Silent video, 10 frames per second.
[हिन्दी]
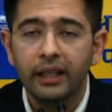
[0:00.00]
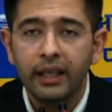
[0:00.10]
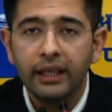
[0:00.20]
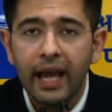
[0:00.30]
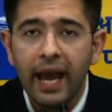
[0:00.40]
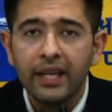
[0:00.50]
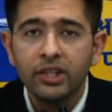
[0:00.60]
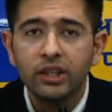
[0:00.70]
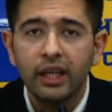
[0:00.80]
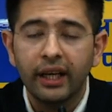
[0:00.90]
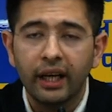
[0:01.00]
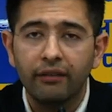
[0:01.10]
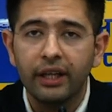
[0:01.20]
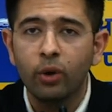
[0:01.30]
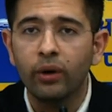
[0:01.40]
कि कैश की
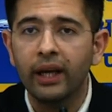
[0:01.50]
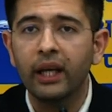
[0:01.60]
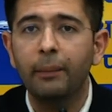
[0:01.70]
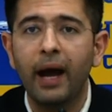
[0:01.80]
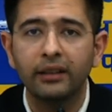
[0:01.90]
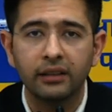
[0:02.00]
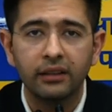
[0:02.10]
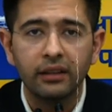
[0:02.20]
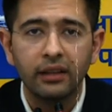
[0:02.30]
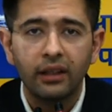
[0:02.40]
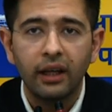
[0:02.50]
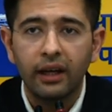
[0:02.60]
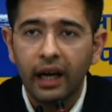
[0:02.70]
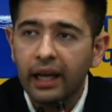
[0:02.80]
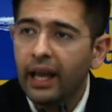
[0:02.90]
रिकवरी होने के बाद
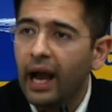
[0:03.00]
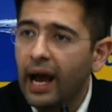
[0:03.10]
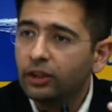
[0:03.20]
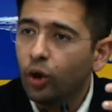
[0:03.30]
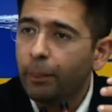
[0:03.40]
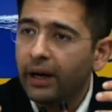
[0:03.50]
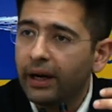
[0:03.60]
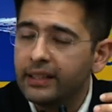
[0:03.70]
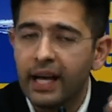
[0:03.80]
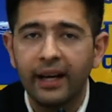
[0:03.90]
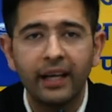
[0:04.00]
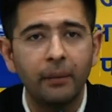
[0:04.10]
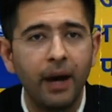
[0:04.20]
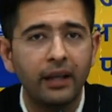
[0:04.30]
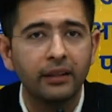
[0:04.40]
रंगे हाथों पकड़े जाने के
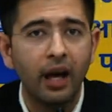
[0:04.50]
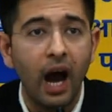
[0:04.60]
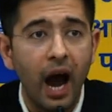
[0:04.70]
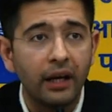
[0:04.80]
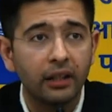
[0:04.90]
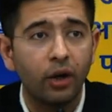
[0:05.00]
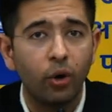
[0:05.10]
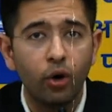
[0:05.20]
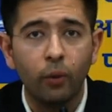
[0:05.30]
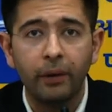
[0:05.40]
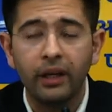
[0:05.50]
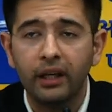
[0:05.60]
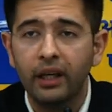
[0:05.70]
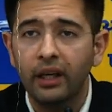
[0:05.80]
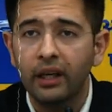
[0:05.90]
बाद आठ करोड़ रुपए
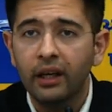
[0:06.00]
की